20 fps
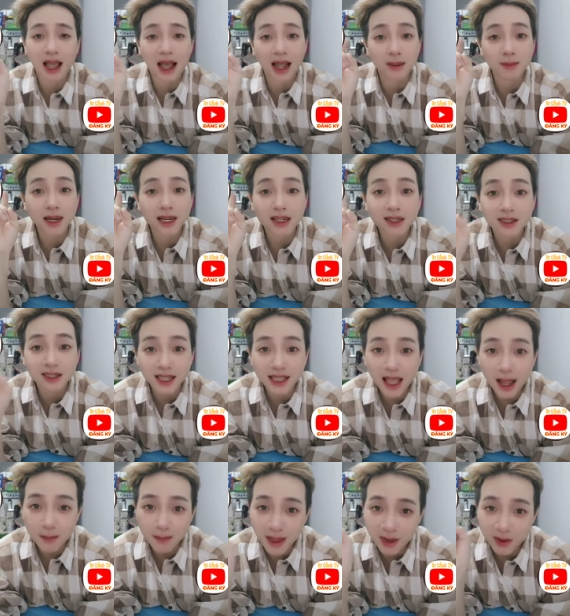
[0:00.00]
ảnh mới đưa
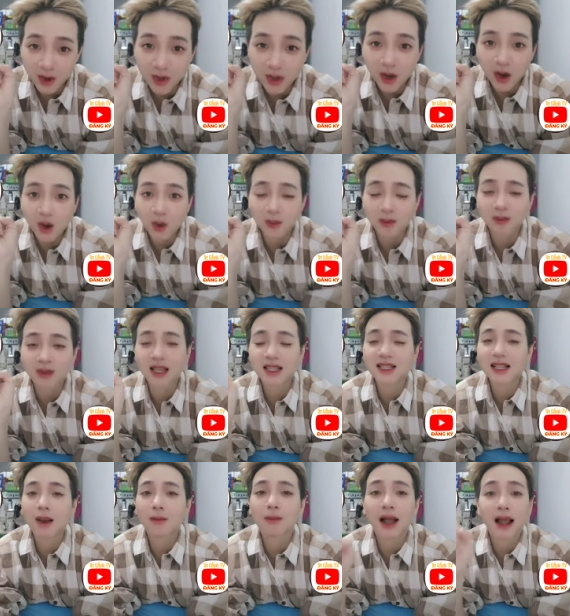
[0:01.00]
cái thumbnail đó vô
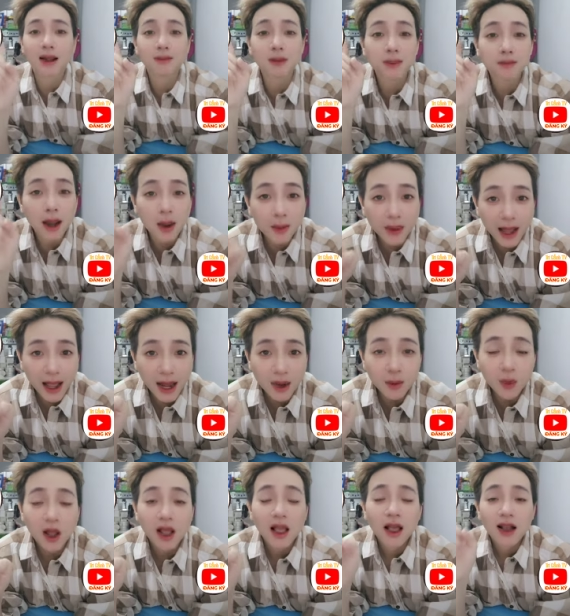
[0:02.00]
cái xong rồi ảnh mới báo
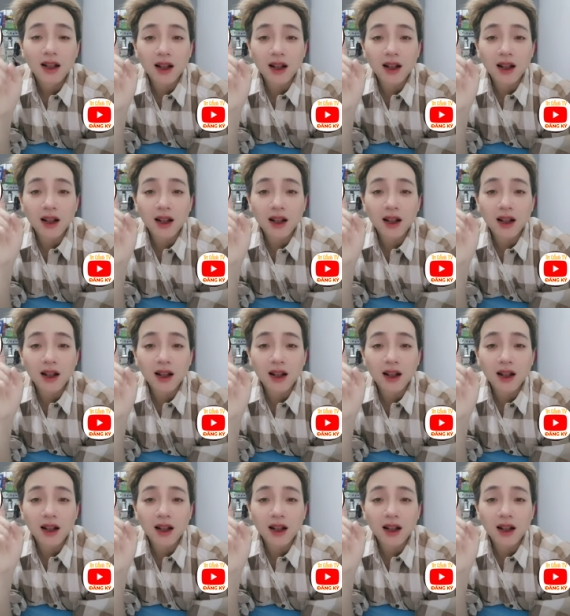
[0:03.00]
cáo